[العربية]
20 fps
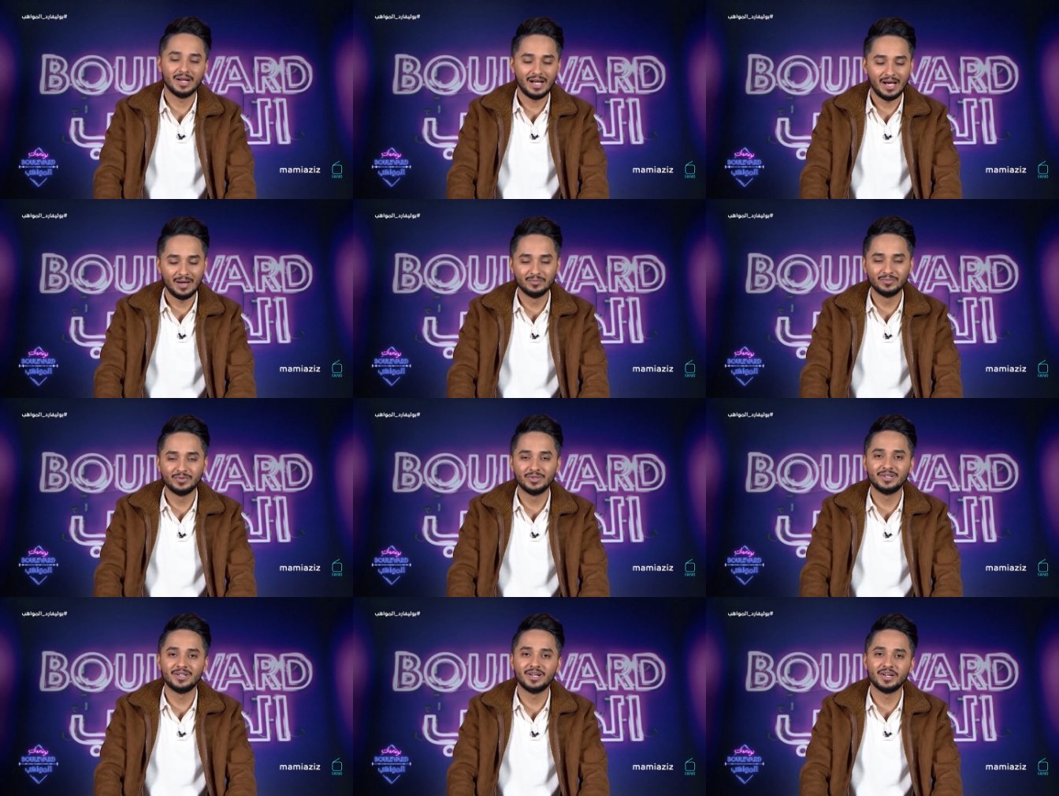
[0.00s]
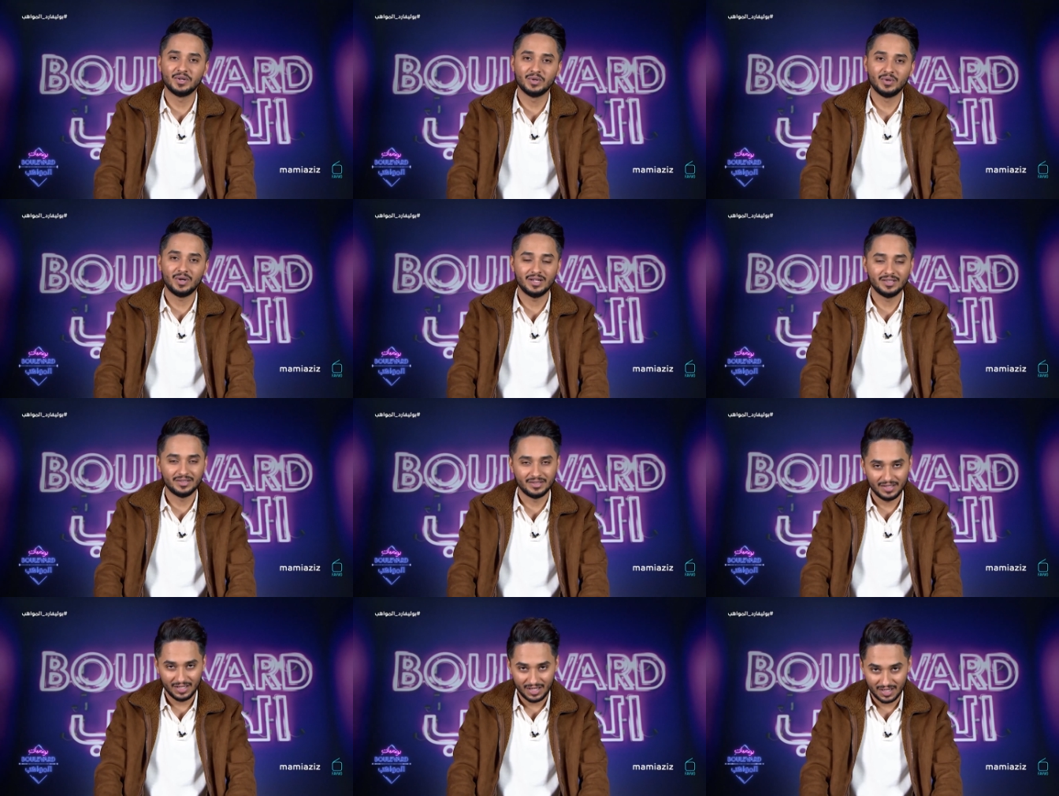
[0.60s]
الحمد لله انه
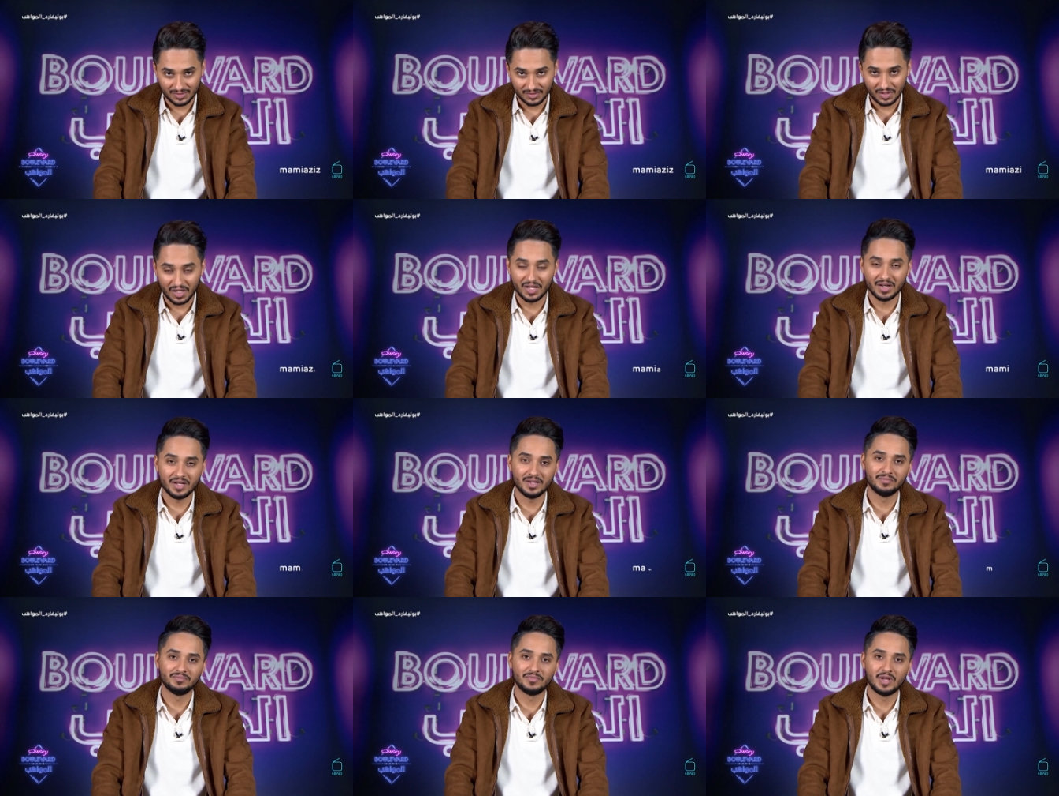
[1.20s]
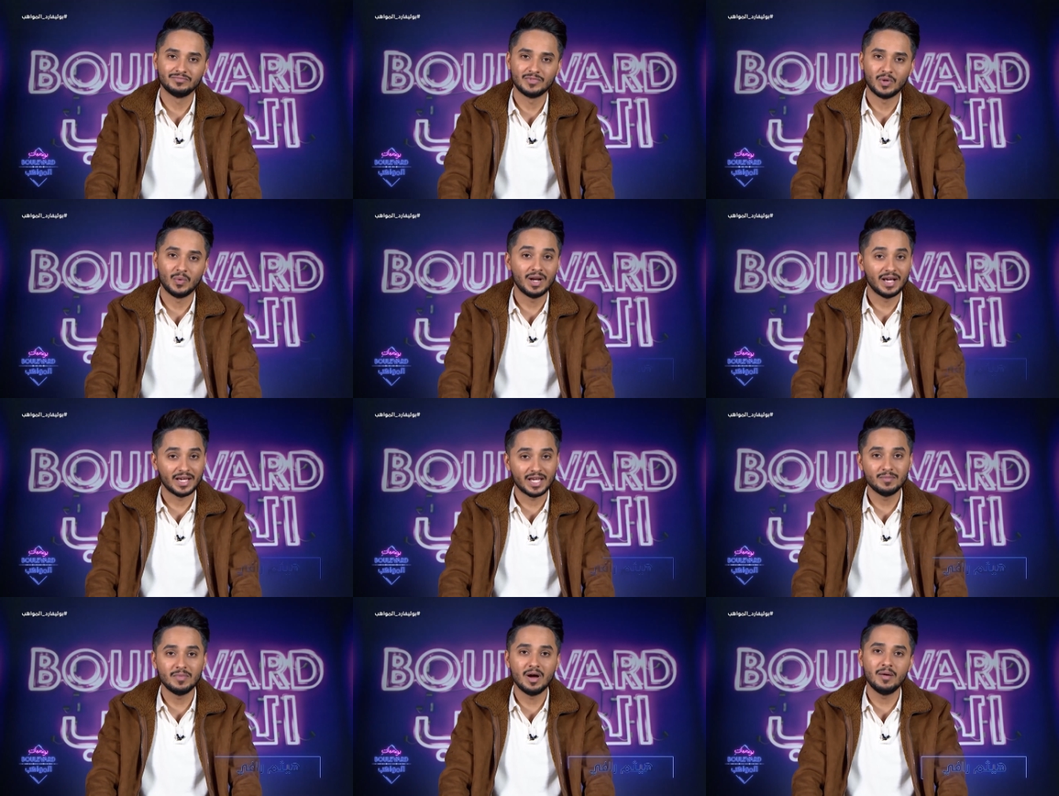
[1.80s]
عندي حصانه
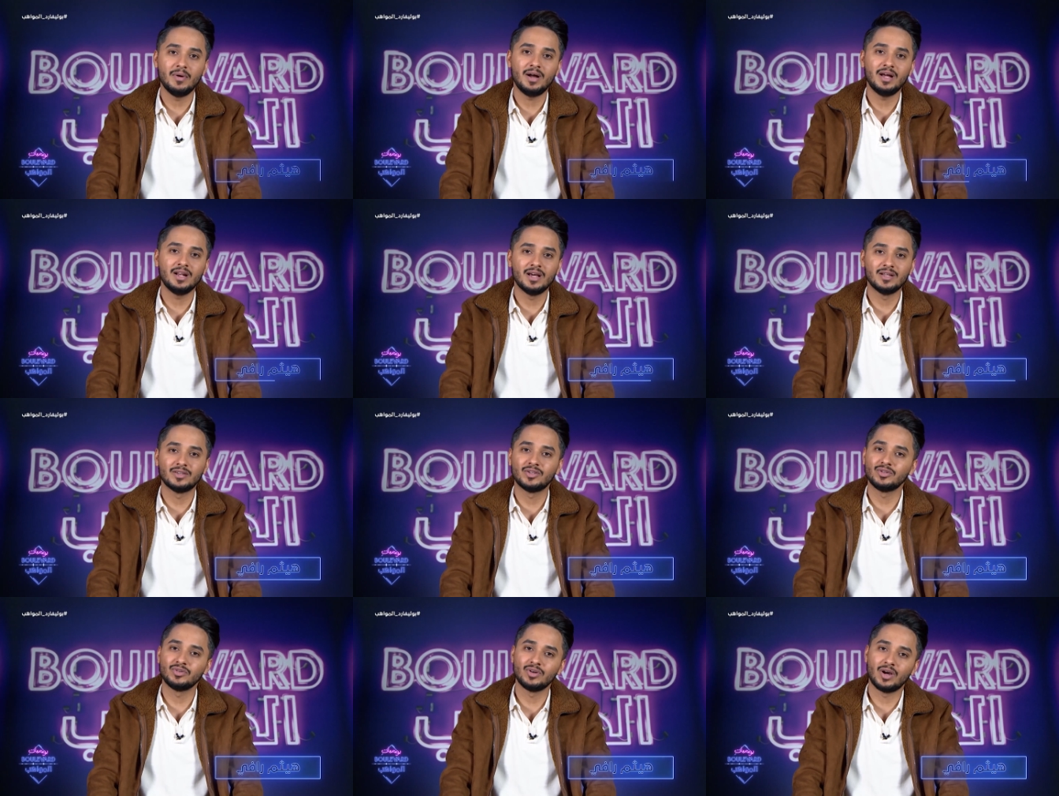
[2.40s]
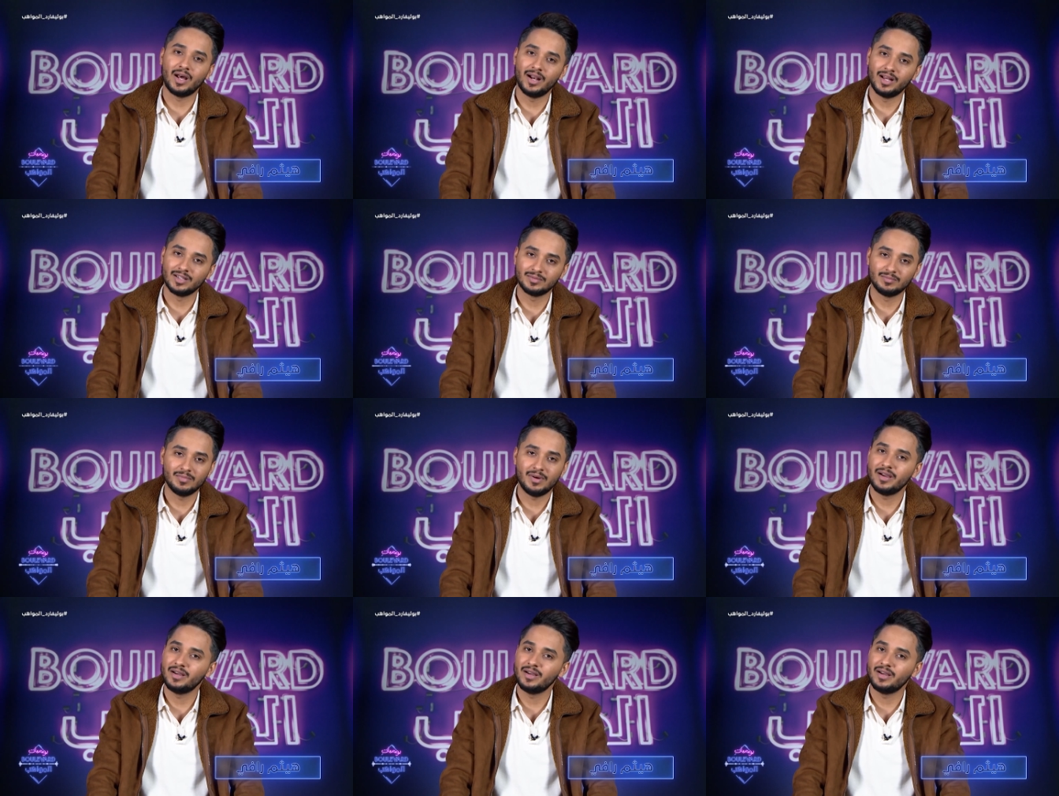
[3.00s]
ولكن ما معناته انه خلاص